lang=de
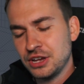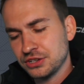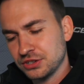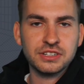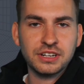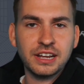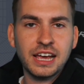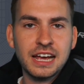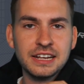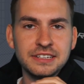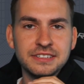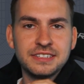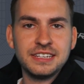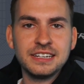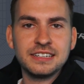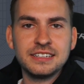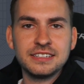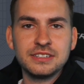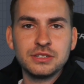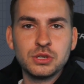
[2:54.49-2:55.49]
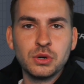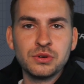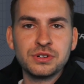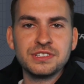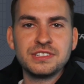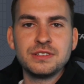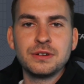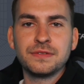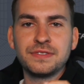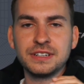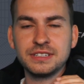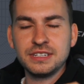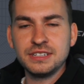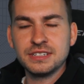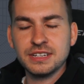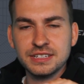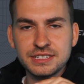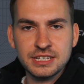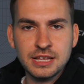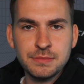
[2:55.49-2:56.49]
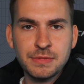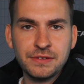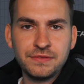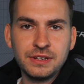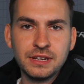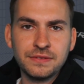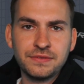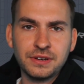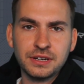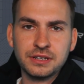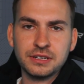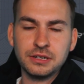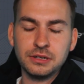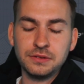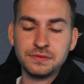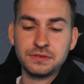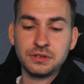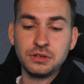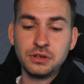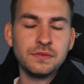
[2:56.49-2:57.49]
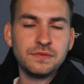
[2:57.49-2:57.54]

sondern alle täglichen Tokens, die du verdient hast, immer wieder verkauft.